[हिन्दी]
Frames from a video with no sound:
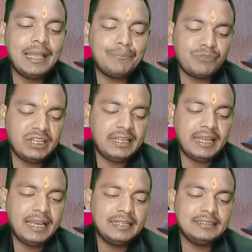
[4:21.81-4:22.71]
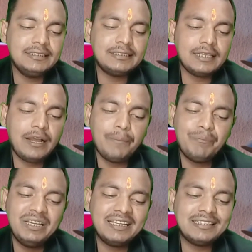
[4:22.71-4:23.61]
लोन आपको ऐसे ऐप से
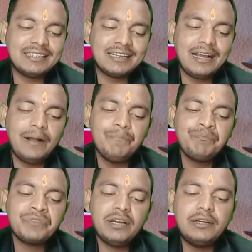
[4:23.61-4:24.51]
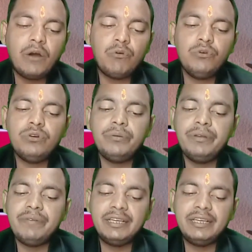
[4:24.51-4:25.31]
लेना है जिस एप्लीकेशन का